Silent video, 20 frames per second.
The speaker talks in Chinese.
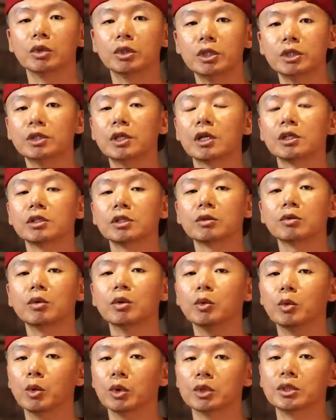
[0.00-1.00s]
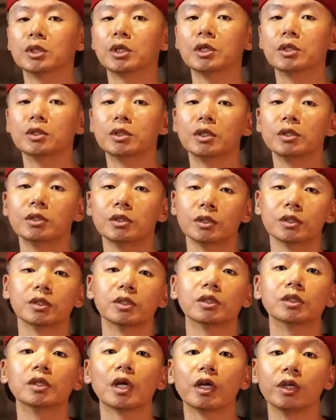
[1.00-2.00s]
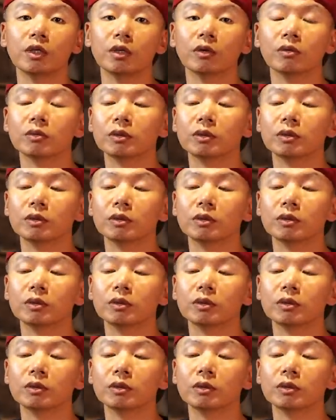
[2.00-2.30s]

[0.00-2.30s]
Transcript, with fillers: 日常生活我真真实实在用